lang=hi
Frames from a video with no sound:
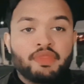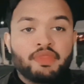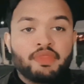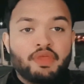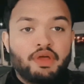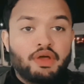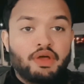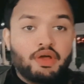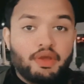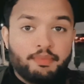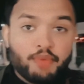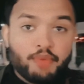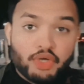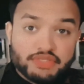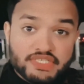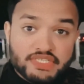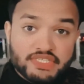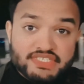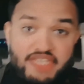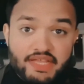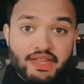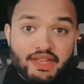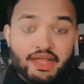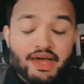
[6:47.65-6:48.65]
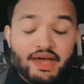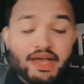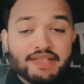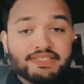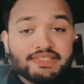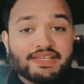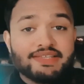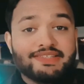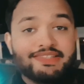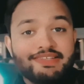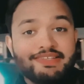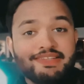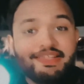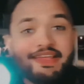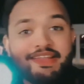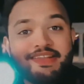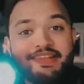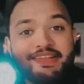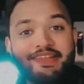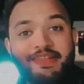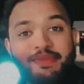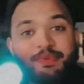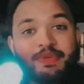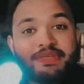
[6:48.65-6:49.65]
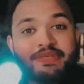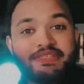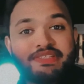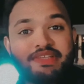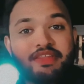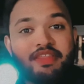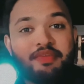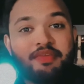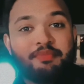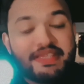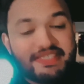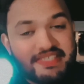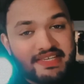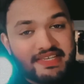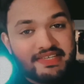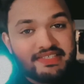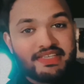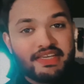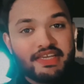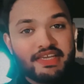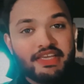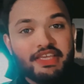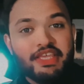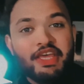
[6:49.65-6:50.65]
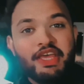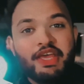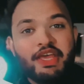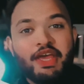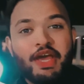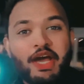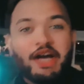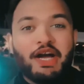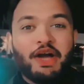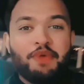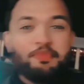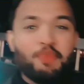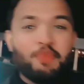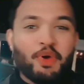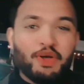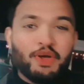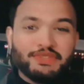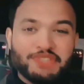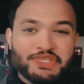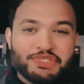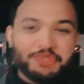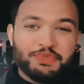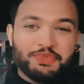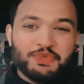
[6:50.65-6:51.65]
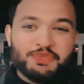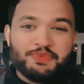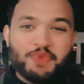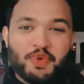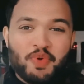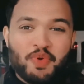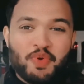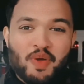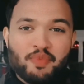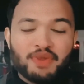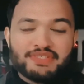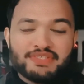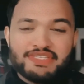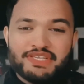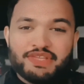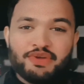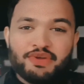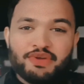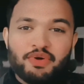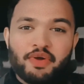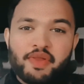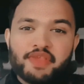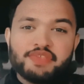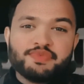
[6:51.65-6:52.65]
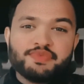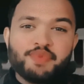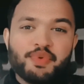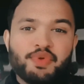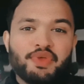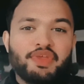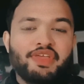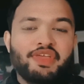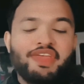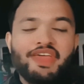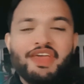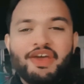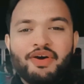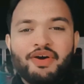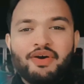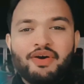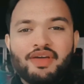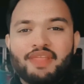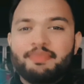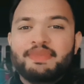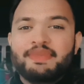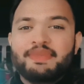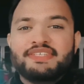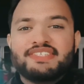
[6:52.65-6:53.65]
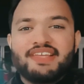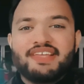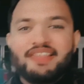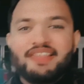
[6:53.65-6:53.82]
Uh, uh बहुत अच्छा रहा आज का दिन एंड इट वाज एन अमेजिंग डे बहुत से शूट्स भी हुए बहुत सी रिकॉर्डिंग्स भी हुई और अब इन